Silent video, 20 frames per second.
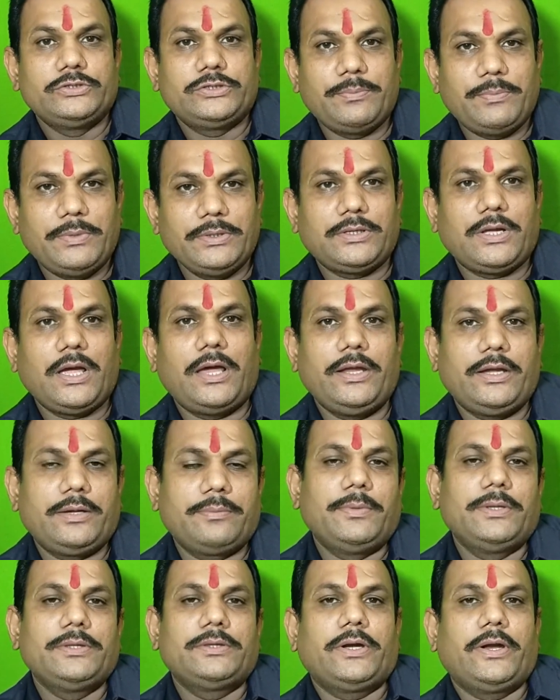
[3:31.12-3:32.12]

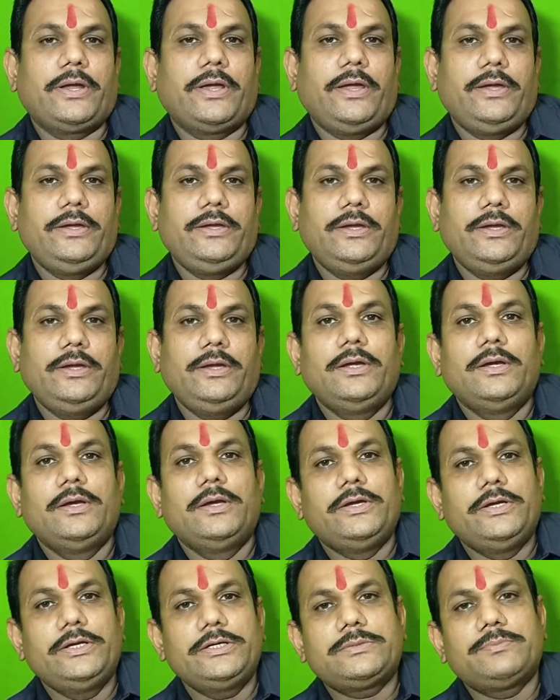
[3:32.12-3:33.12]
चमत्कारिक मंत्र है ये
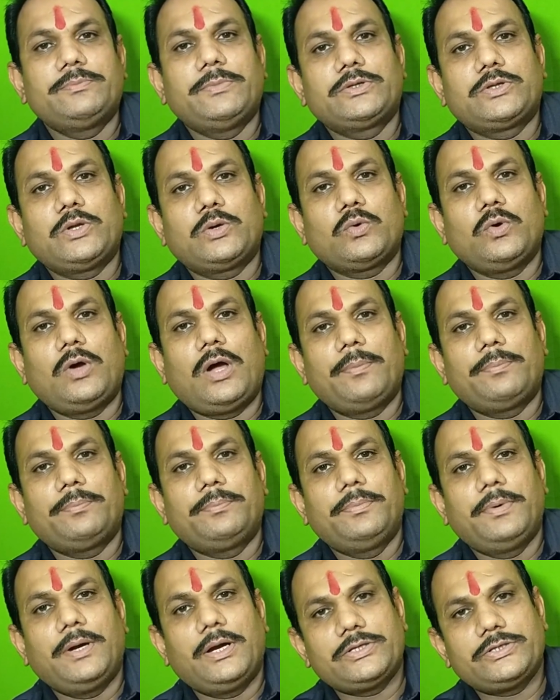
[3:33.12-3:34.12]
इस मंत्र को
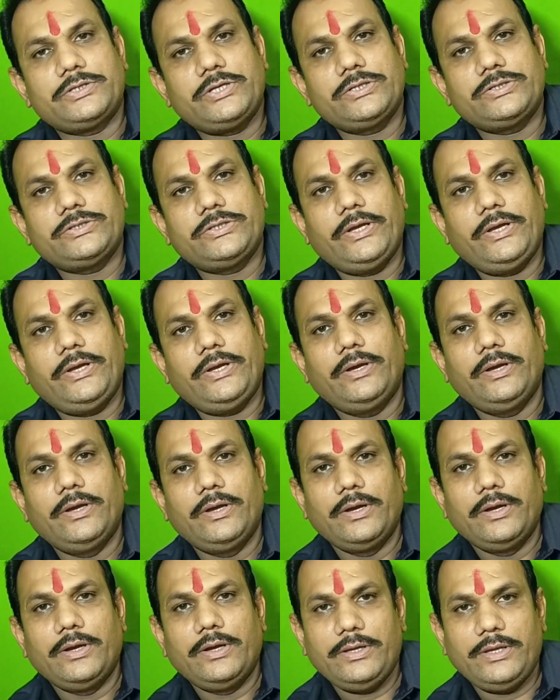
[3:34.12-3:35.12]
आप अच्छे से
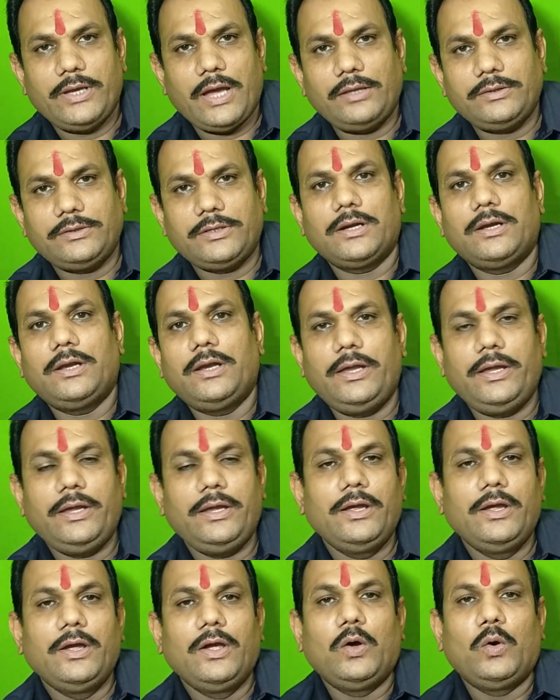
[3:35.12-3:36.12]
याद कर ले
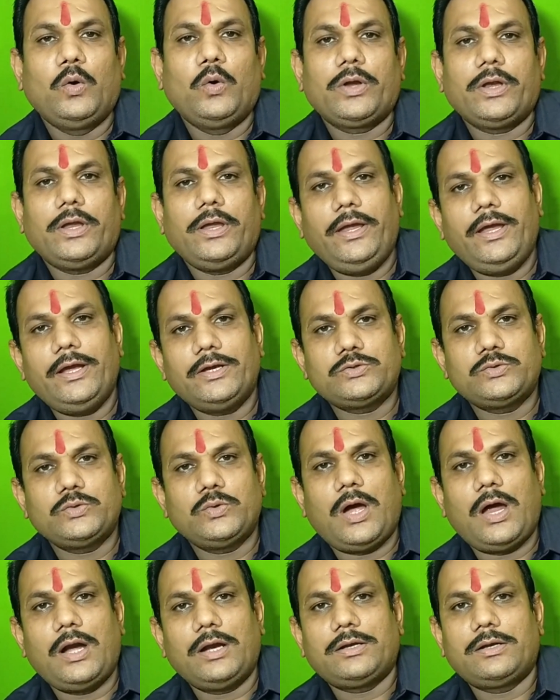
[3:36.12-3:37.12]
और
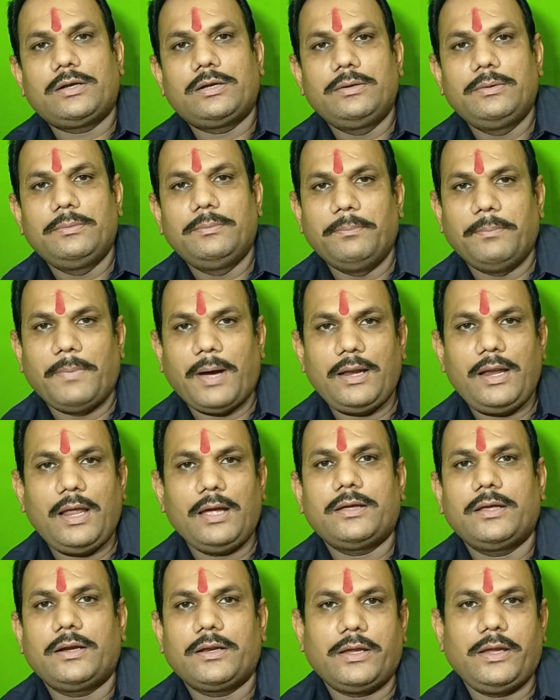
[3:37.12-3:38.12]
108 माला
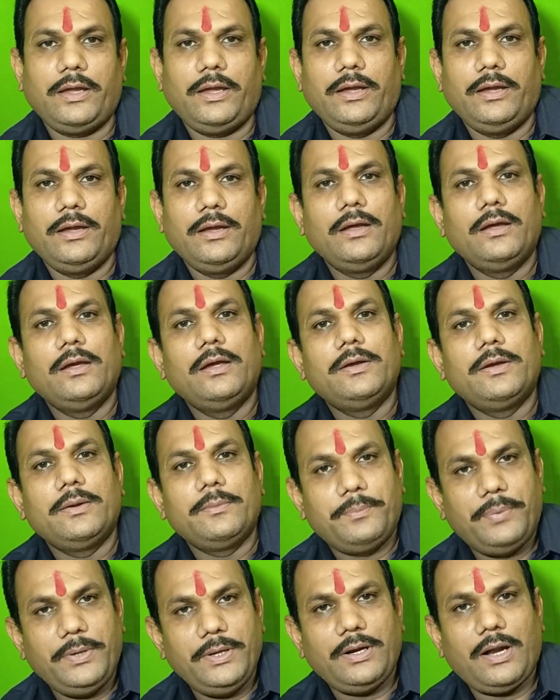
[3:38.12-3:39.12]
करके
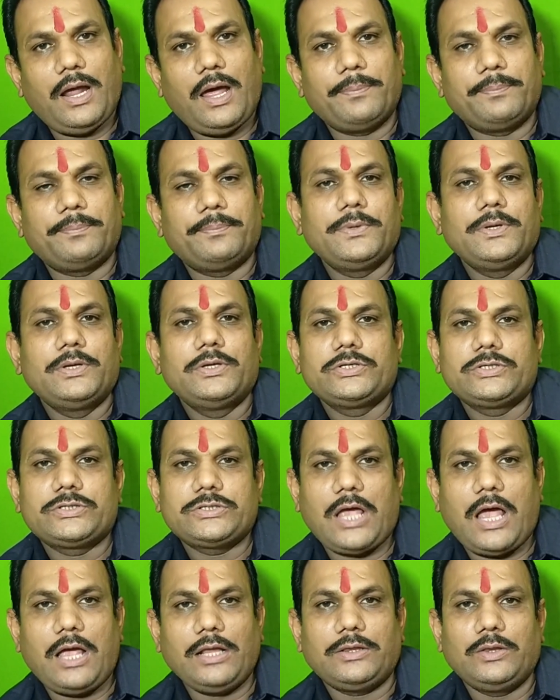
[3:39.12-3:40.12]
फिर आप
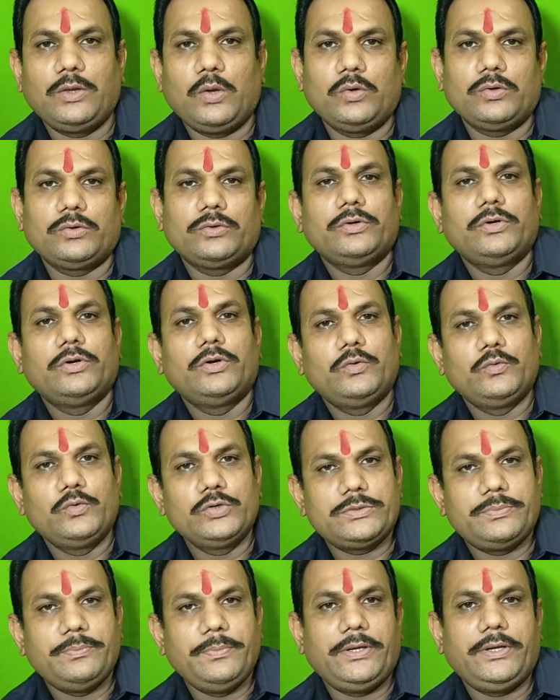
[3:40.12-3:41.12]
सात लौंग
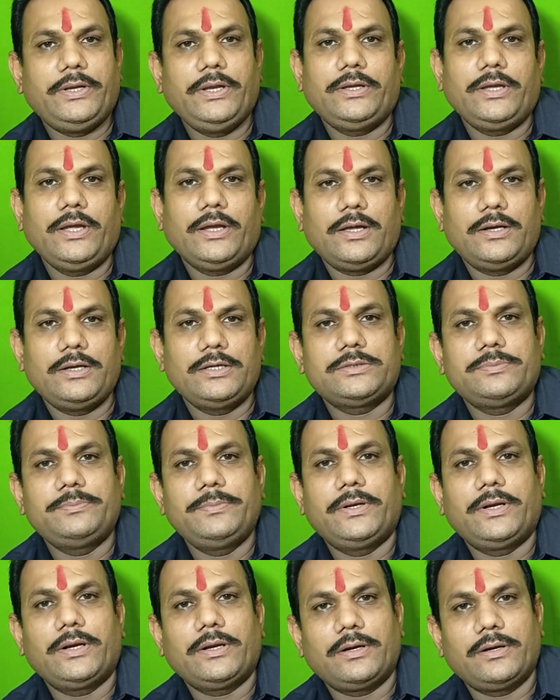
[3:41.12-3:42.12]
उस मिट्टी के कलश
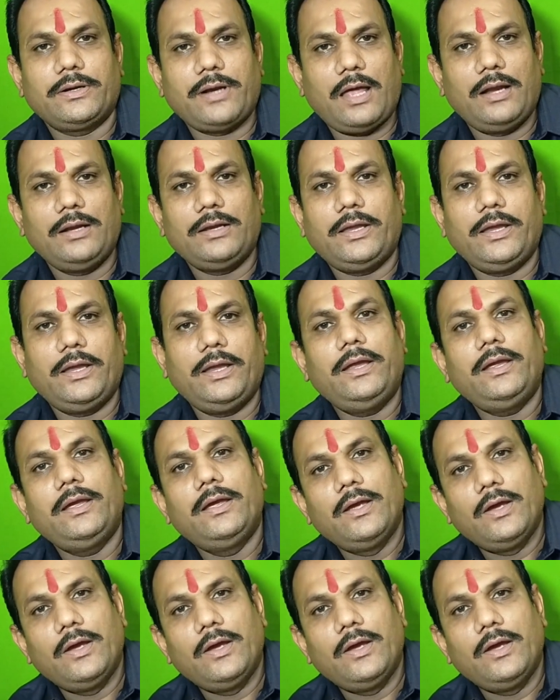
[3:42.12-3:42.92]
में रख डाल के